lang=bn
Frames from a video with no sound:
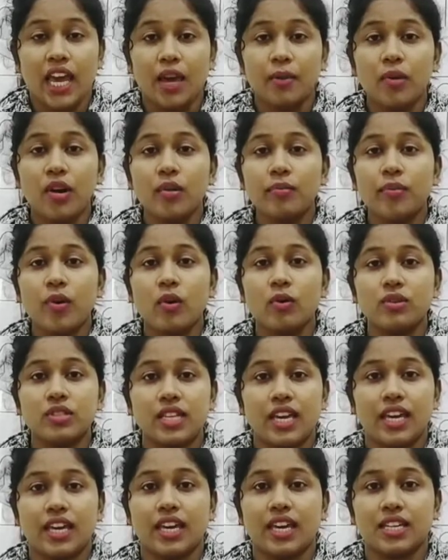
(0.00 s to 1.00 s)
এবং
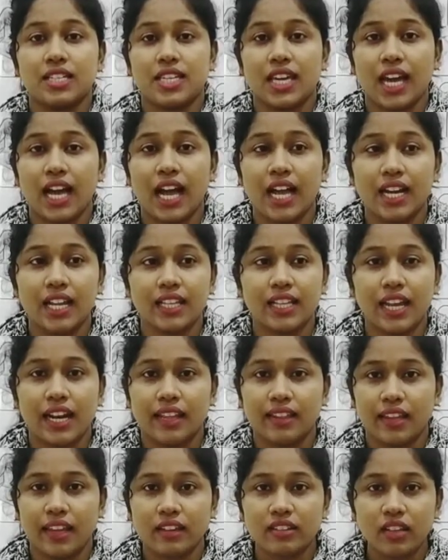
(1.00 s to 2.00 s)
পৌঁছে গিয়ে সেখানে
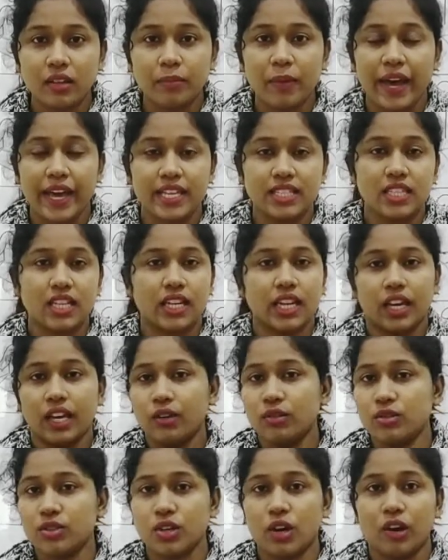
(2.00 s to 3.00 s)
তারা দেখতে পায় যে
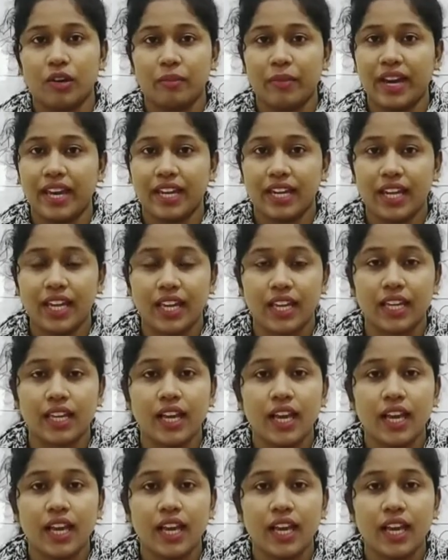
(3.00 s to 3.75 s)
কেউ জন্মায়নি